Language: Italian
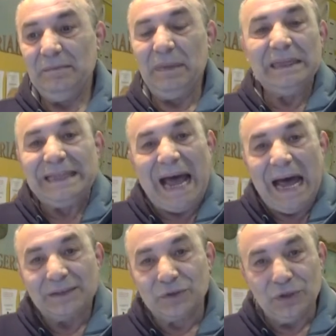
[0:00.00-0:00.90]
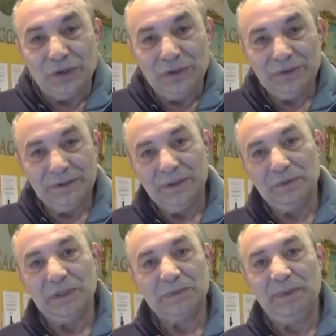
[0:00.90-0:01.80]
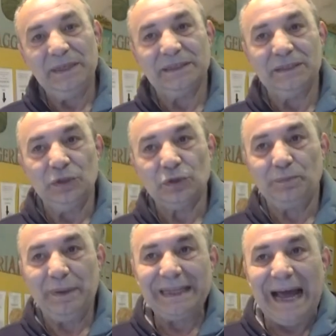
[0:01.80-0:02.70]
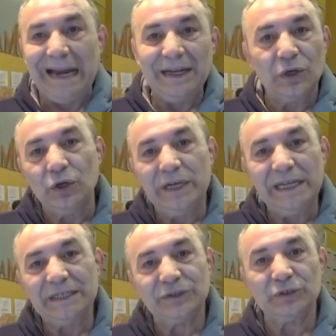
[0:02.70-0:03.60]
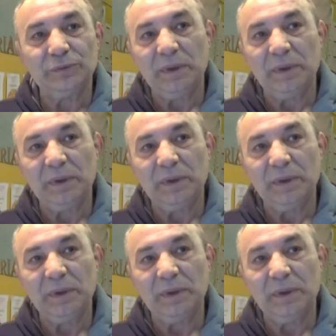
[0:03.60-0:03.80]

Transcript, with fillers: mandato in una specie di ospedale collegio